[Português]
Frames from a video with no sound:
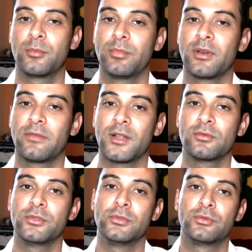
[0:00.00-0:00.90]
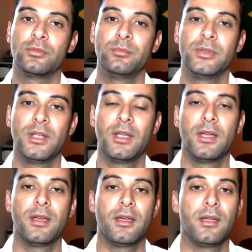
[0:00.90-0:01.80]
pelo fato do YouTube
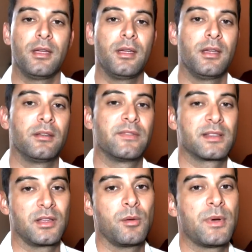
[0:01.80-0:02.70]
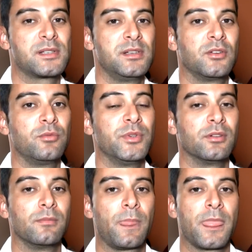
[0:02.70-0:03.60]
é, ter uma parceria comigo.